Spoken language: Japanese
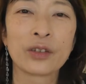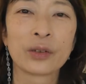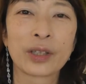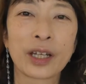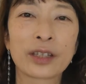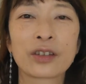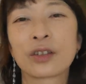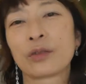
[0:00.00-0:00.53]
容
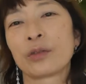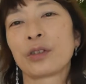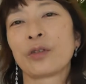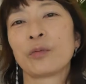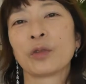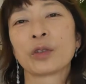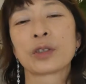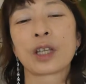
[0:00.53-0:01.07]
だっていうふうに
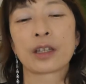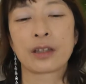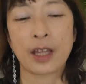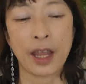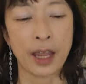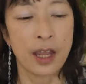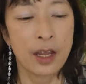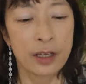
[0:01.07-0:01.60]
思ったん
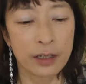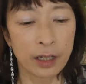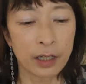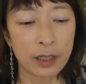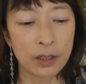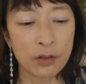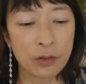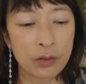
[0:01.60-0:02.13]
で
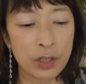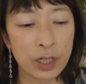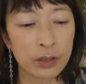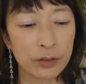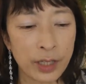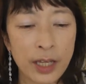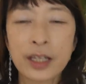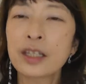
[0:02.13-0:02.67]
先にそちら
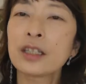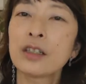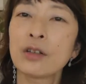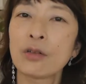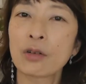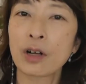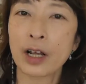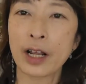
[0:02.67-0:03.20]
のね引
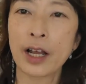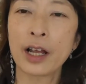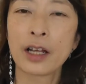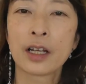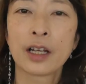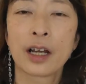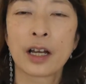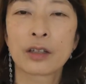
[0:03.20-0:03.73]
用から
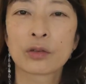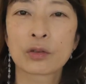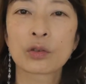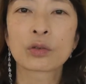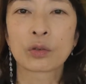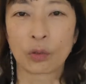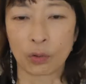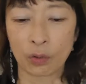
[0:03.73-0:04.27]
あの
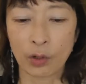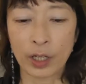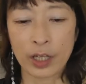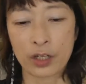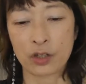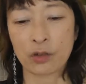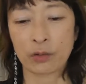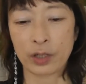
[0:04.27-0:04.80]
ちょっとお
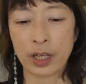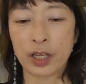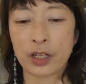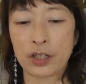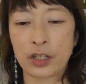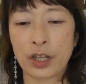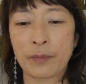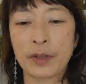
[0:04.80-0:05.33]
話をね
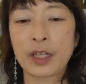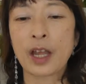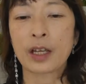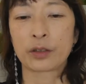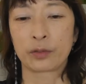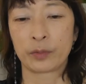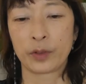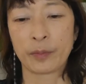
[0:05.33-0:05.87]
してみた
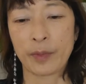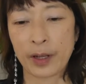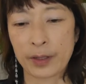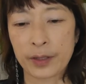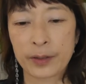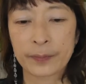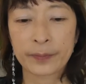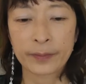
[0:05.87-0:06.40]
いと思いま
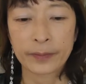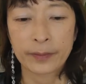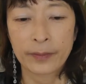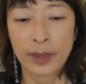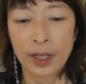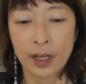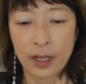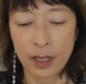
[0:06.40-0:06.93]
す。
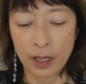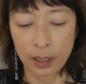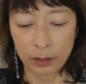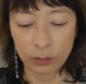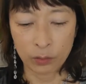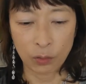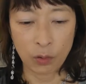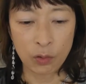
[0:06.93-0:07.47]
えー
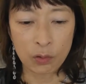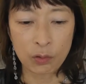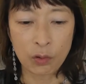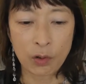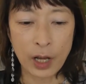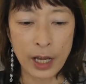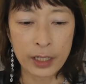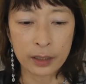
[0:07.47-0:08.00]
と、本
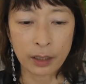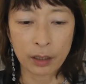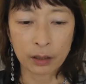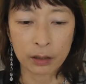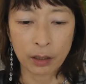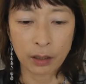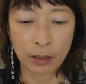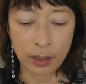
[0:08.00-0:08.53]
を書いた
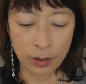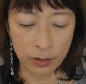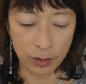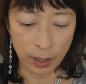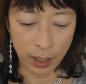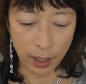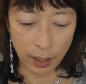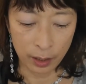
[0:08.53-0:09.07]
方がです
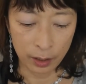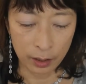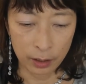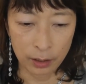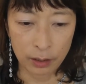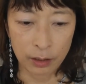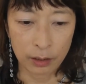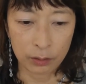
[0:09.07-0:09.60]
ね
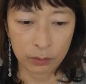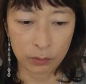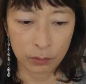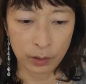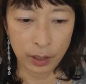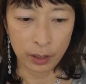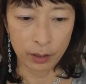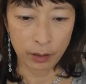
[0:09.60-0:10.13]
えっ、ー、と
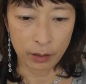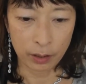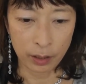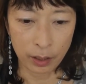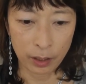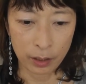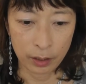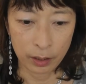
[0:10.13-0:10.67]
誰だっ
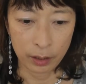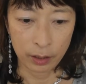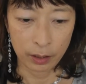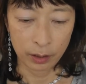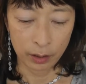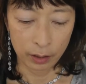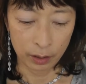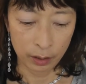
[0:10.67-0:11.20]
け
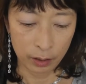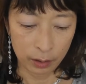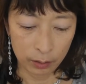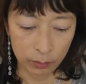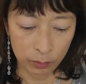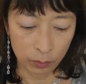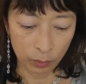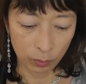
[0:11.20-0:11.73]

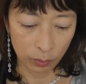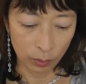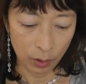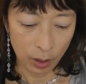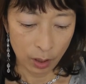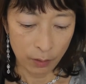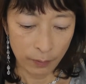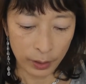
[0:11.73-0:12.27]
えっ、ー、と
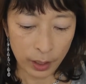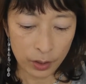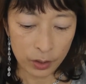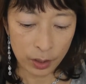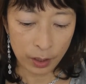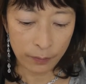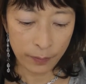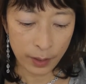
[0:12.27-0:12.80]

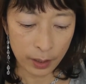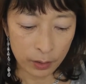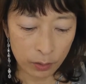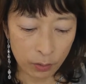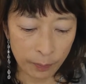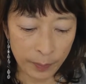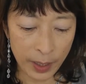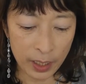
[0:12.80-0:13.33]
私が
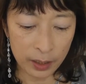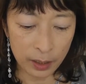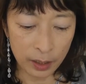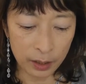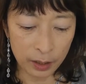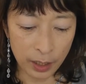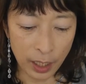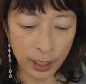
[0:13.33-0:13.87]

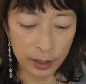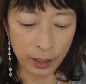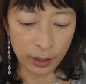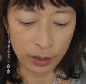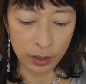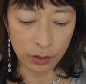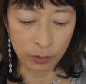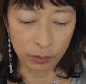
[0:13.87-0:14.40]
ファーストペンギンになれた
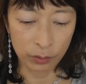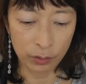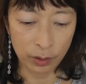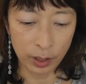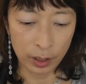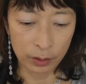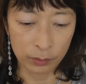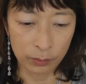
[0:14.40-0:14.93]
理由っ
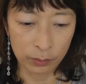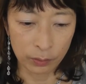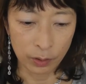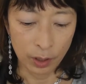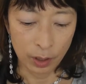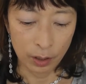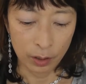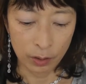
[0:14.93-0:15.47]
ていう
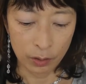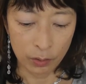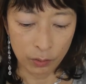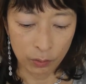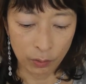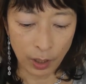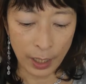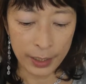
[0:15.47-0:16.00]
そ
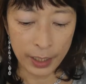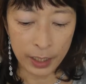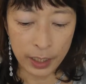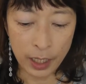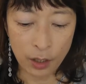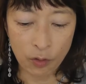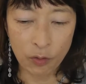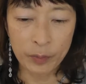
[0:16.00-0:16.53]
の
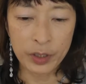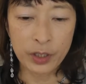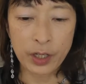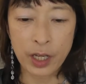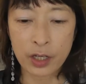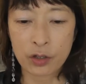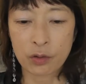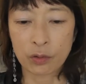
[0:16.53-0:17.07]

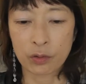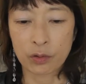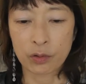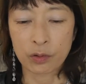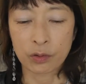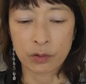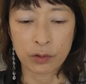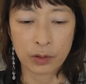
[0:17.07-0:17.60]

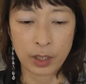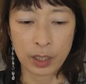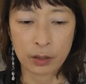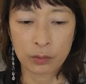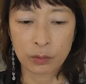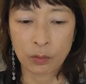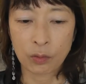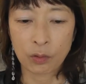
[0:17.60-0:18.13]
カナリアコミュニケーションズってい
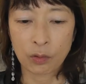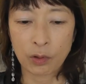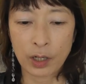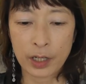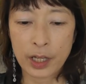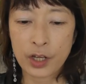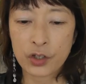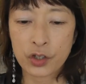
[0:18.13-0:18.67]
うところか
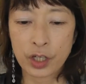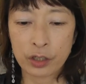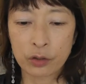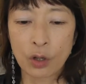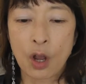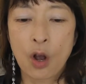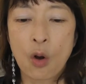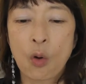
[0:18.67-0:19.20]
ら出して
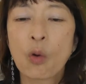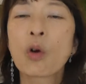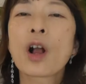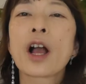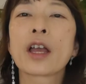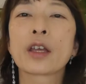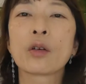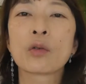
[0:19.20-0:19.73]
る小
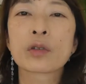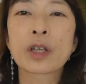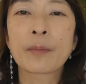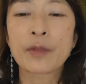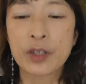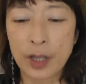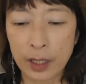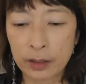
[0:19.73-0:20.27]
貝おさ
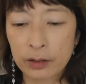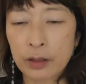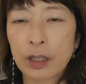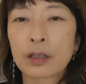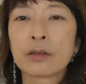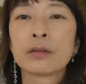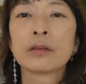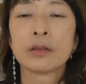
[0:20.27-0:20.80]
みさんって
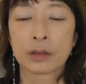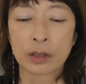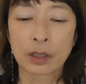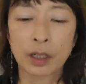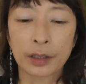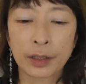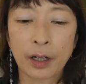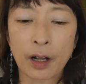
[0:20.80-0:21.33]
いう
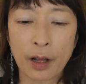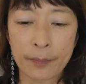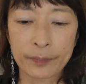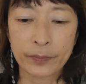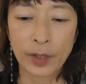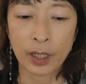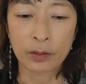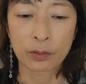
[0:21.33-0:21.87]
方が
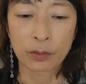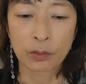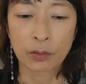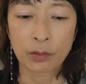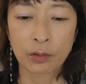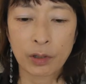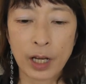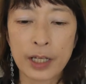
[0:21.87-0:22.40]
あ
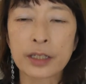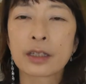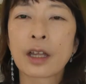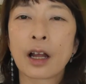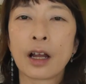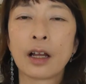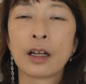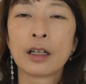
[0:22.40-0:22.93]
の書い
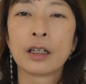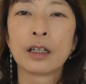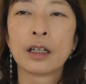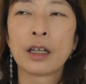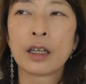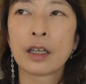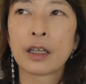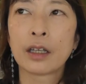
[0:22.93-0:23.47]
た、
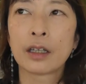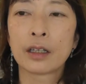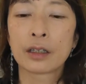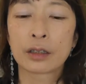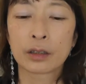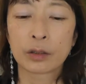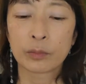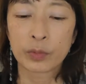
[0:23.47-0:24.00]

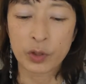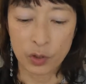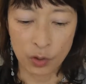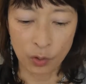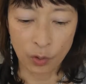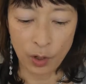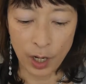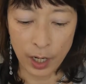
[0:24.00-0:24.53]
えー、文
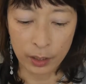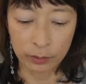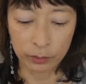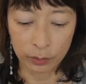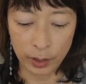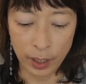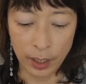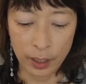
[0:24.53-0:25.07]
章がある
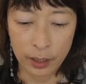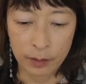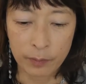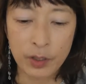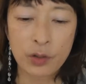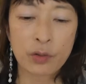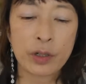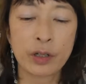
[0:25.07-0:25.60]
ので、
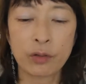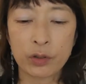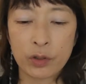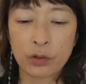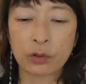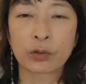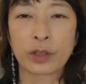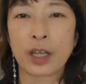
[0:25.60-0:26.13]
まあ、それを
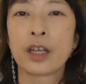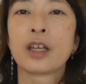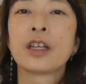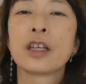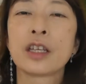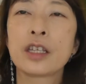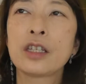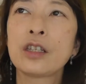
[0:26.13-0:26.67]
ちょっとね
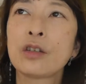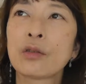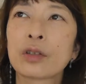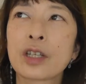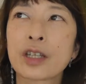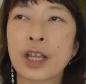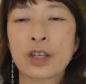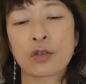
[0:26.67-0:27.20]
引用
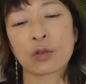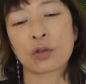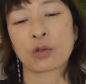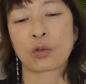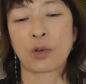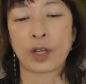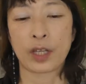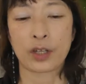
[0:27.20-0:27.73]
で最初ちょっ
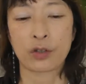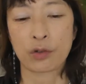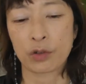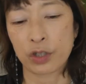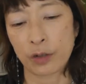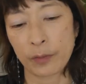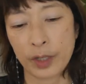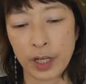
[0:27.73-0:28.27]
とお話を
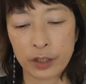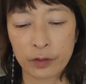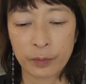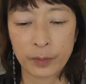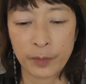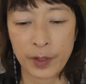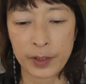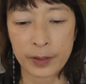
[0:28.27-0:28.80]
してみたいと思
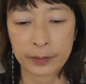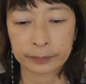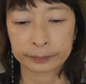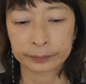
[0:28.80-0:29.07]
います。